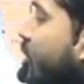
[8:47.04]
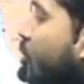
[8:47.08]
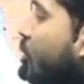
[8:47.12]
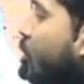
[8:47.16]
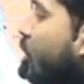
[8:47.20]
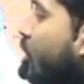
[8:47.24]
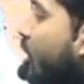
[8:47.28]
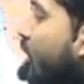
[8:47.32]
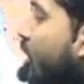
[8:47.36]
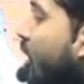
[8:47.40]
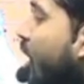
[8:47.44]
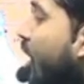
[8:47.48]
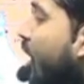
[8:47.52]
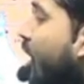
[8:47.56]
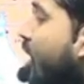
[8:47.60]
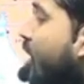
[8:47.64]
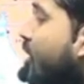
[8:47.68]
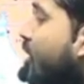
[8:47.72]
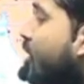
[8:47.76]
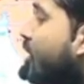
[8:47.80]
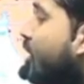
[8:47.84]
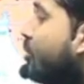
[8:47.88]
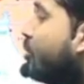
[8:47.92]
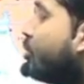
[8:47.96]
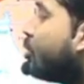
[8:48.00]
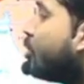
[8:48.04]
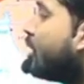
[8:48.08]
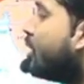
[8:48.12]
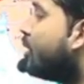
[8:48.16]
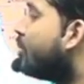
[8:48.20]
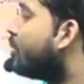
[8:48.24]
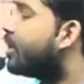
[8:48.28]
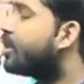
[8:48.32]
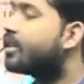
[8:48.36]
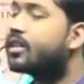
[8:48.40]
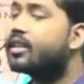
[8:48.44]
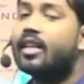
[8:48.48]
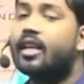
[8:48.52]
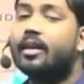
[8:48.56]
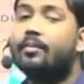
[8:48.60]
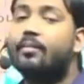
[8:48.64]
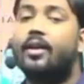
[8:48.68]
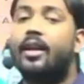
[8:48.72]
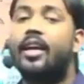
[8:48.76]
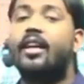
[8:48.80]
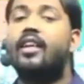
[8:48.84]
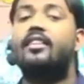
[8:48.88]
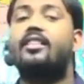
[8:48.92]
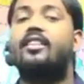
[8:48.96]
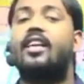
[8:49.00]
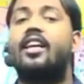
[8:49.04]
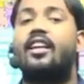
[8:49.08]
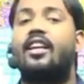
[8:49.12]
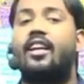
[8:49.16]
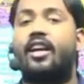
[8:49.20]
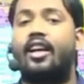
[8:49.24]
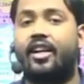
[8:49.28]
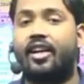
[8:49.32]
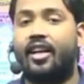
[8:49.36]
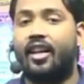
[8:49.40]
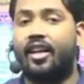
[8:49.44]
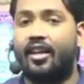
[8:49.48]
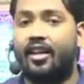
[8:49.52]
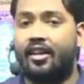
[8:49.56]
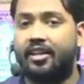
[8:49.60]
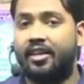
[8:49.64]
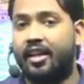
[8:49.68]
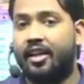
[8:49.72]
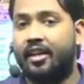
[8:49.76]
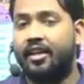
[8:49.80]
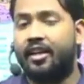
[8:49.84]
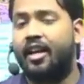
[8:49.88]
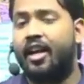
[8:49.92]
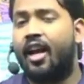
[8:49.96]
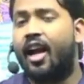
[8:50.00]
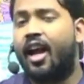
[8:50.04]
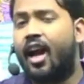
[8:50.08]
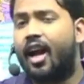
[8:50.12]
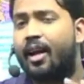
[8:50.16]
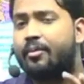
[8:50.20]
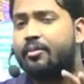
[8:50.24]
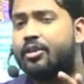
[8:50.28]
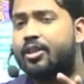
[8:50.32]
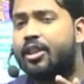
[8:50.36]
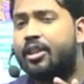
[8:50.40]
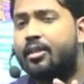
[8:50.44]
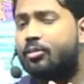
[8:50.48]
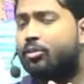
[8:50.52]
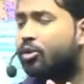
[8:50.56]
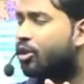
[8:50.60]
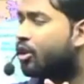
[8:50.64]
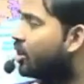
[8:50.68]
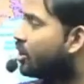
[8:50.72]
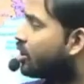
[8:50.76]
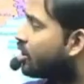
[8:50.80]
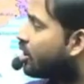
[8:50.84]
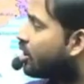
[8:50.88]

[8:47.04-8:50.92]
जीबूती जीबूती में इसने अपना एक सैन्य अड्डा ले लिया अब जीबूती